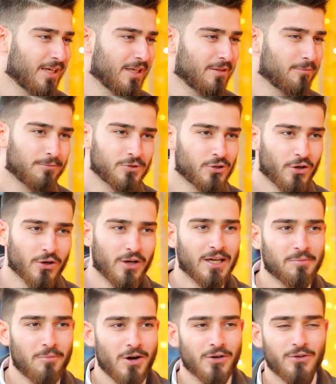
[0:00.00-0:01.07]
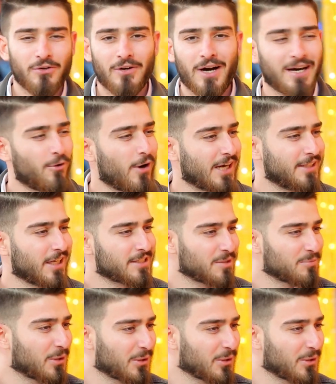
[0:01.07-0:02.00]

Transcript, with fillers: يعني شلون أقول لك ماكو واحد أحسن